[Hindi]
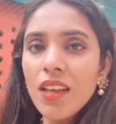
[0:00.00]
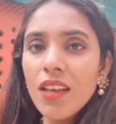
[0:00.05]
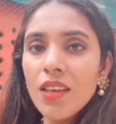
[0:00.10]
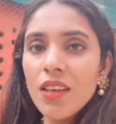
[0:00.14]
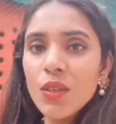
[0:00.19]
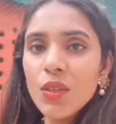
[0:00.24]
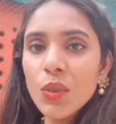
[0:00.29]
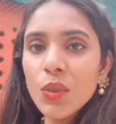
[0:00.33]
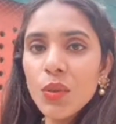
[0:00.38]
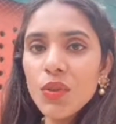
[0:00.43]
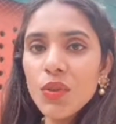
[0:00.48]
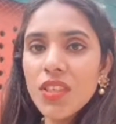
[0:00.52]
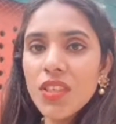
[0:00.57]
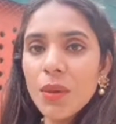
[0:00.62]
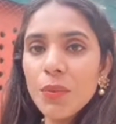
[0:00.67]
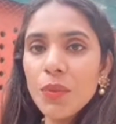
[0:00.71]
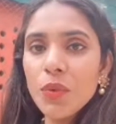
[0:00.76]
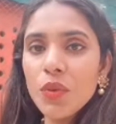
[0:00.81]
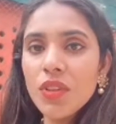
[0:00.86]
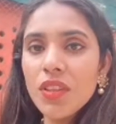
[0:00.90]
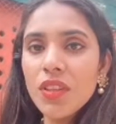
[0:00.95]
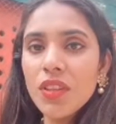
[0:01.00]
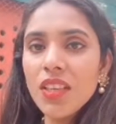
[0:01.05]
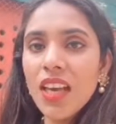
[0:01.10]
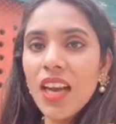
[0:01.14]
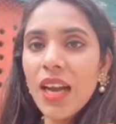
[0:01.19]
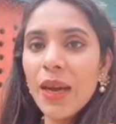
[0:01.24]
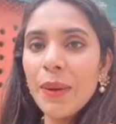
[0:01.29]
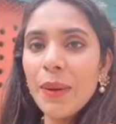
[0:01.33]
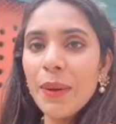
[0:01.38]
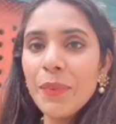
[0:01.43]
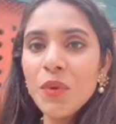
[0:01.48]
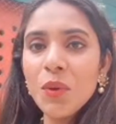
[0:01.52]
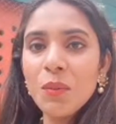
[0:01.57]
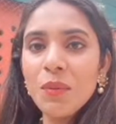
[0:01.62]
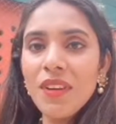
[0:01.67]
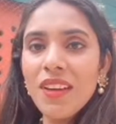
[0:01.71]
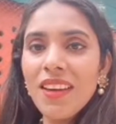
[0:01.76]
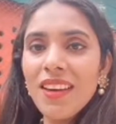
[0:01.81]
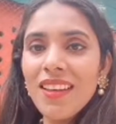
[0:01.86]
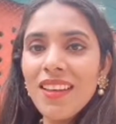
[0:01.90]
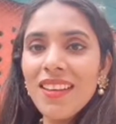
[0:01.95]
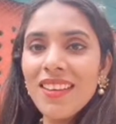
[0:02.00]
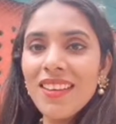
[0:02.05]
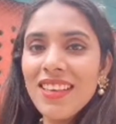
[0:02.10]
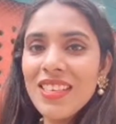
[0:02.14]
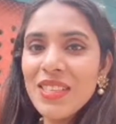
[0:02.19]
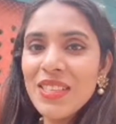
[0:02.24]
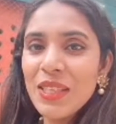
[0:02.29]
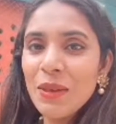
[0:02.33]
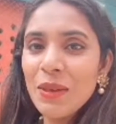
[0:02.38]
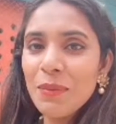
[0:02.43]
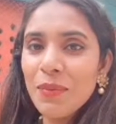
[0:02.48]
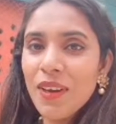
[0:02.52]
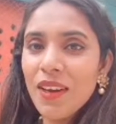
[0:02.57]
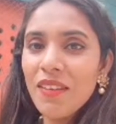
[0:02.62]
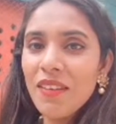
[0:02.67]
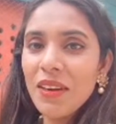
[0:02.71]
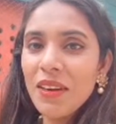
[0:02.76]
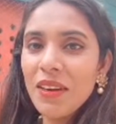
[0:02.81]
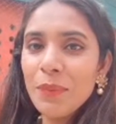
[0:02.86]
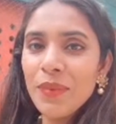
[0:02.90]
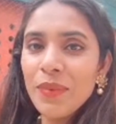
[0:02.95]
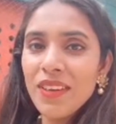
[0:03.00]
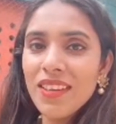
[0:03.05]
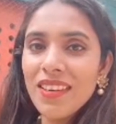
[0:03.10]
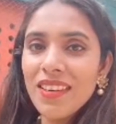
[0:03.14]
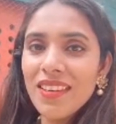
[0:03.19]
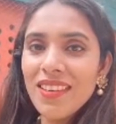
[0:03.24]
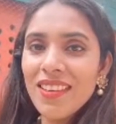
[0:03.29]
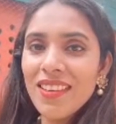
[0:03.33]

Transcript: सुख समृद्धि आपको मिले इस दीपावली पर